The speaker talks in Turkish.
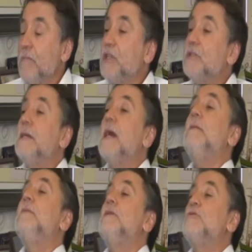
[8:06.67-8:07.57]
Başına
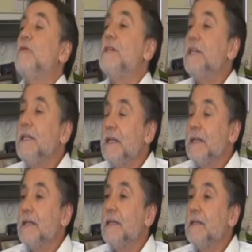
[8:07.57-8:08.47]
gelmediği sürece
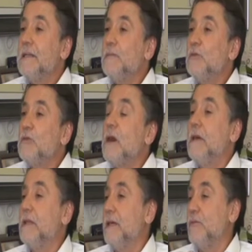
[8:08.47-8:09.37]
e, bunu tam
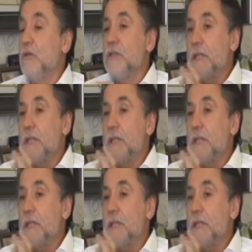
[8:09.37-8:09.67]
anlayamıyor.